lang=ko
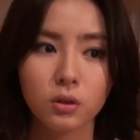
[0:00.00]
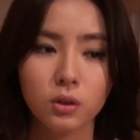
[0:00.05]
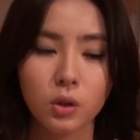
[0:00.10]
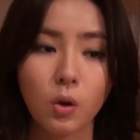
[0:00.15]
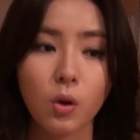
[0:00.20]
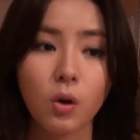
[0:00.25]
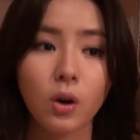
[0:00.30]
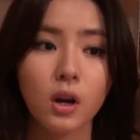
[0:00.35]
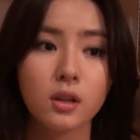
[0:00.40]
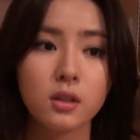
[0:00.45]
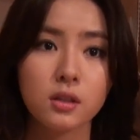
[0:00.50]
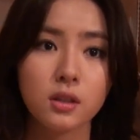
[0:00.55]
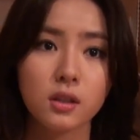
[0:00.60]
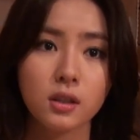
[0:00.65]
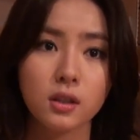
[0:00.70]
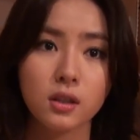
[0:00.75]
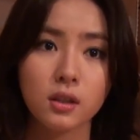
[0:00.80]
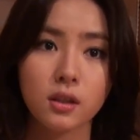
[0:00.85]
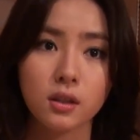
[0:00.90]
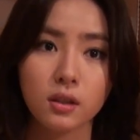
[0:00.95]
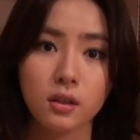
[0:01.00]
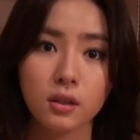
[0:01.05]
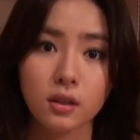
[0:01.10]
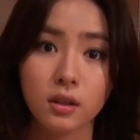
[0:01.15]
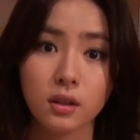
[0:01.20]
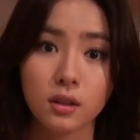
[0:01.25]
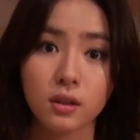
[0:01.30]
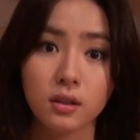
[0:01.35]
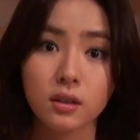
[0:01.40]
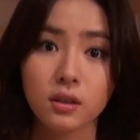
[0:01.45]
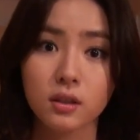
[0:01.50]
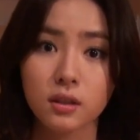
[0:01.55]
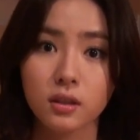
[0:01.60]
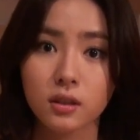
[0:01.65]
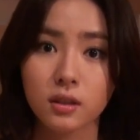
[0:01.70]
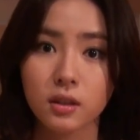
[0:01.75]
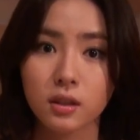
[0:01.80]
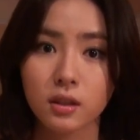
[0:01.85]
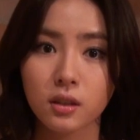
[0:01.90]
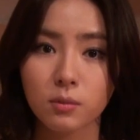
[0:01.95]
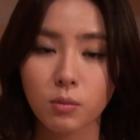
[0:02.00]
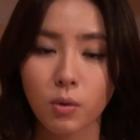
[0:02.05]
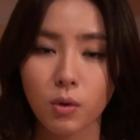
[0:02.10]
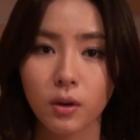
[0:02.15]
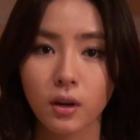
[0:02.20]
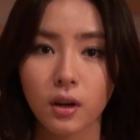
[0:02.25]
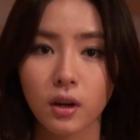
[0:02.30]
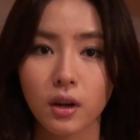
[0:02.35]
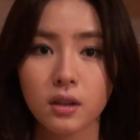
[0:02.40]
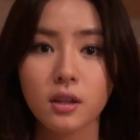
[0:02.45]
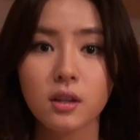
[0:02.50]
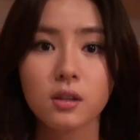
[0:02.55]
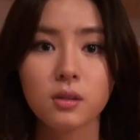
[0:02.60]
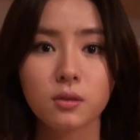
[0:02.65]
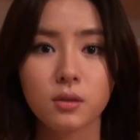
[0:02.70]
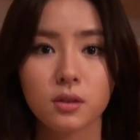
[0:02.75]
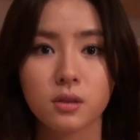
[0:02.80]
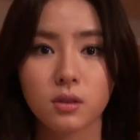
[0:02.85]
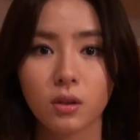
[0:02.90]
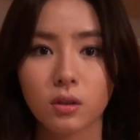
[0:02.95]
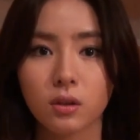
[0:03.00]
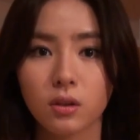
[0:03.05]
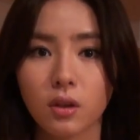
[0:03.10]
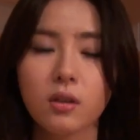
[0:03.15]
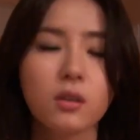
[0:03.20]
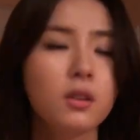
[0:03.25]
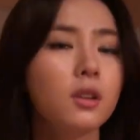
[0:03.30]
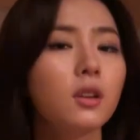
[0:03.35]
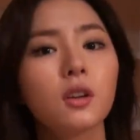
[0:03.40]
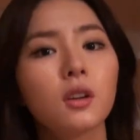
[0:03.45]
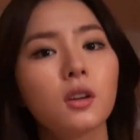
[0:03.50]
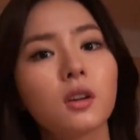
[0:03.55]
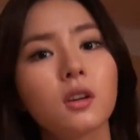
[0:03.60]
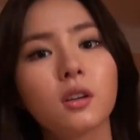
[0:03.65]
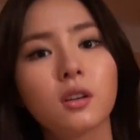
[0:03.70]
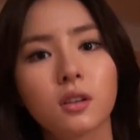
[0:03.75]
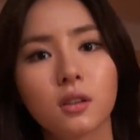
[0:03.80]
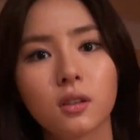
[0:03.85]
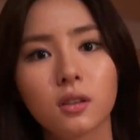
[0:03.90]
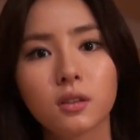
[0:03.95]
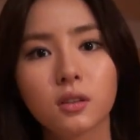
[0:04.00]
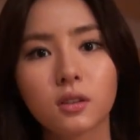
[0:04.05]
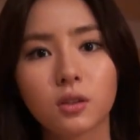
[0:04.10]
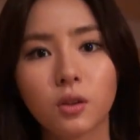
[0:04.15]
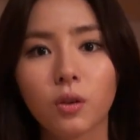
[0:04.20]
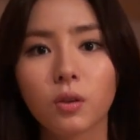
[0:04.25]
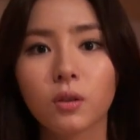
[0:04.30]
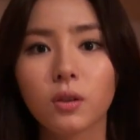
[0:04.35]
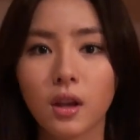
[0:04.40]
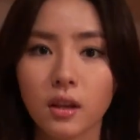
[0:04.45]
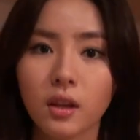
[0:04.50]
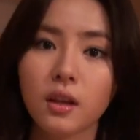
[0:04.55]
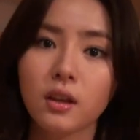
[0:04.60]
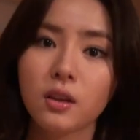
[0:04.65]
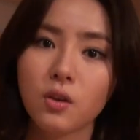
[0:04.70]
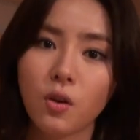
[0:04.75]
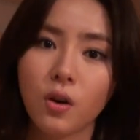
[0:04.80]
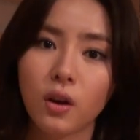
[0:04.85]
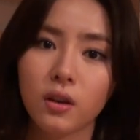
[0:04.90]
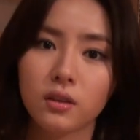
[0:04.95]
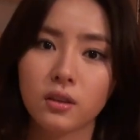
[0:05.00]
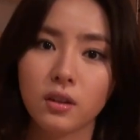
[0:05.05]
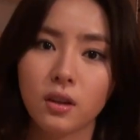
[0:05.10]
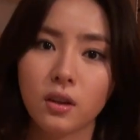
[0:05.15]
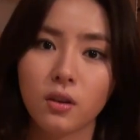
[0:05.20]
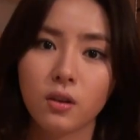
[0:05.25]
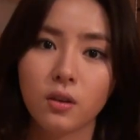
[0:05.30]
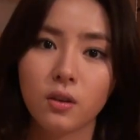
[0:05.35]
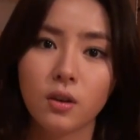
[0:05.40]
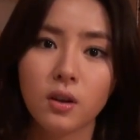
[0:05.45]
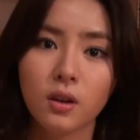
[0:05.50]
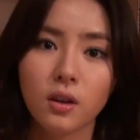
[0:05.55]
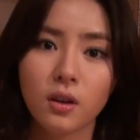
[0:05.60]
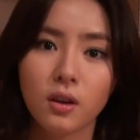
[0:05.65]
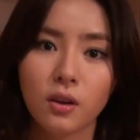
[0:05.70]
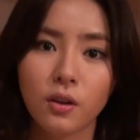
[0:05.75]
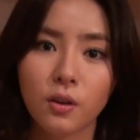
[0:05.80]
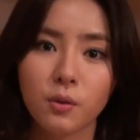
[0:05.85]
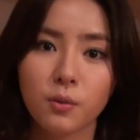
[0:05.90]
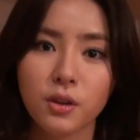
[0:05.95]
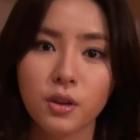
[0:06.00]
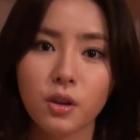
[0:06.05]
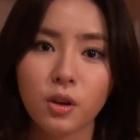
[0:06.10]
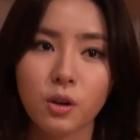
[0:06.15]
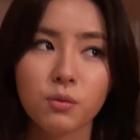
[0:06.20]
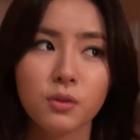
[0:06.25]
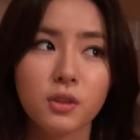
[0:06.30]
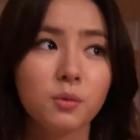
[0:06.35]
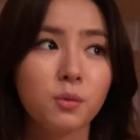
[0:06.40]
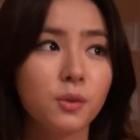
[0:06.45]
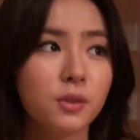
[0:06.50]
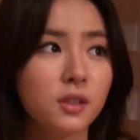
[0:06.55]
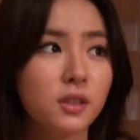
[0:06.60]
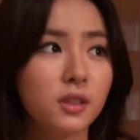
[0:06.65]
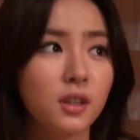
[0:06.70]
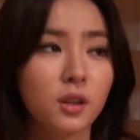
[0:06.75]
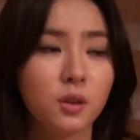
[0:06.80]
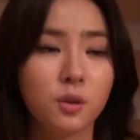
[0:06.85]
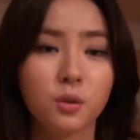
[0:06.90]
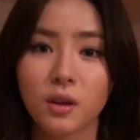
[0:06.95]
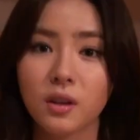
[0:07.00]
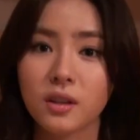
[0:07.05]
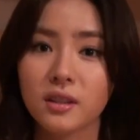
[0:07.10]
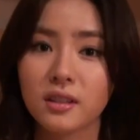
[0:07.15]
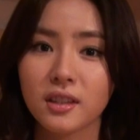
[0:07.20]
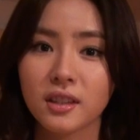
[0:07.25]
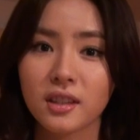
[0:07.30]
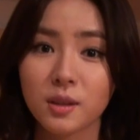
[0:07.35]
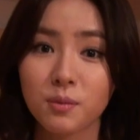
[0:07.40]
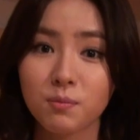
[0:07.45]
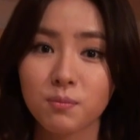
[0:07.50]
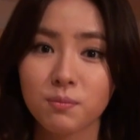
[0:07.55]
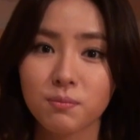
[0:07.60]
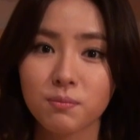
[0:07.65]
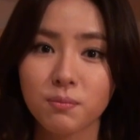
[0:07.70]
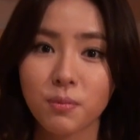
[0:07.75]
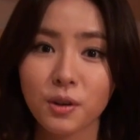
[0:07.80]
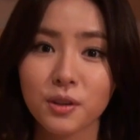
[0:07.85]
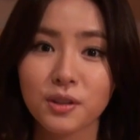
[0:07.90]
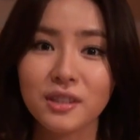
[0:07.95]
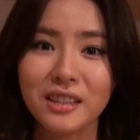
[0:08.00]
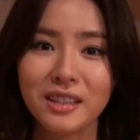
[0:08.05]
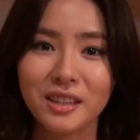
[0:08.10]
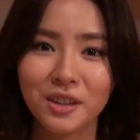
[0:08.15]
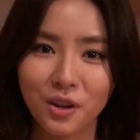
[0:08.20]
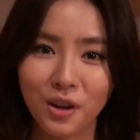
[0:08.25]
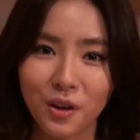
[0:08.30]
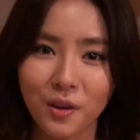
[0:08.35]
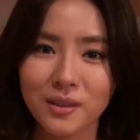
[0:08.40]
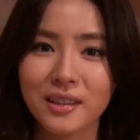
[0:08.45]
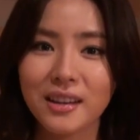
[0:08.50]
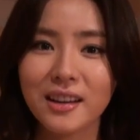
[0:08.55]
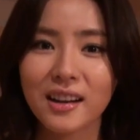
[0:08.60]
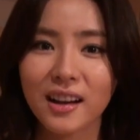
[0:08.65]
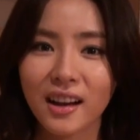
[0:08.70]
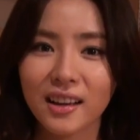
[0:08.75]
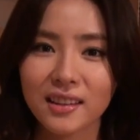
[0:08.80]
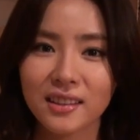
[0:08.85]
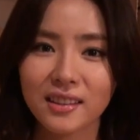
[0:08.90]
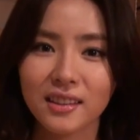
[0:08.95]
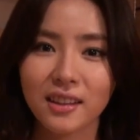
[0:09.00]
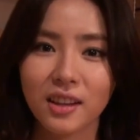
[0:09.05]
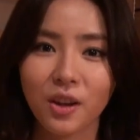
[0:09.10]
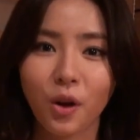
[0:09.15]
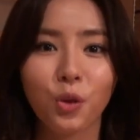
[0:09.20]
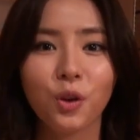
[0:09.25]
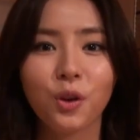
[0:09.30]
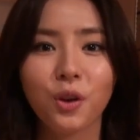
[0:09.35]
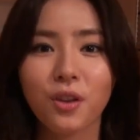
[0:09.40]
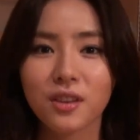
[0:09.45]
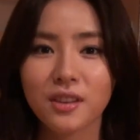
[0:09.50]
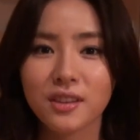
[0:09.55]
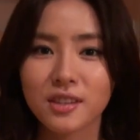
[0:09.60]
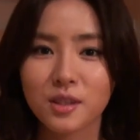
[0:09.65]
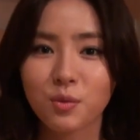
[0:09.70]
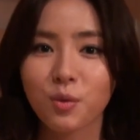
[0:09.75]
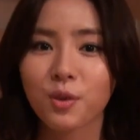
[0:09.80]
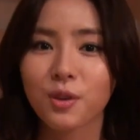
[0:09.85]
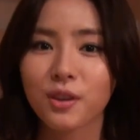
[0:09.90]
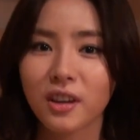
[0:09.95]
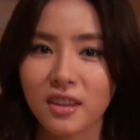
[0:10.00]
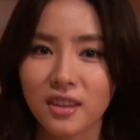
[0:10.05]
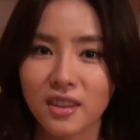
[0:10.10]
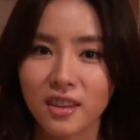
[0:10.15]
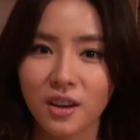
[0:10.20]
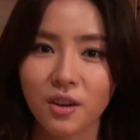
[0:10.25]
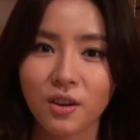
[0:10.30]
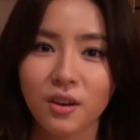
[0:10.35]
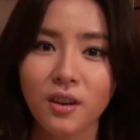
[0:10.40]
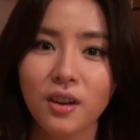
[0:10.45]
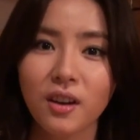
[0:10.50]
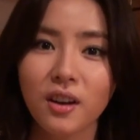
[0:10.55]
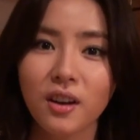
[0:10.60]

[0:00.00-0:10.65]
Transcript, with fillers: 여러 가지 일들을 뭔가 해낼 수 있었던 그런 한 해인 것 같아요. 어, 팬 여러분들 보시기에도 굉장히 기뻤을 거라고 생각하는데 어떠셨는지 모르겠네요.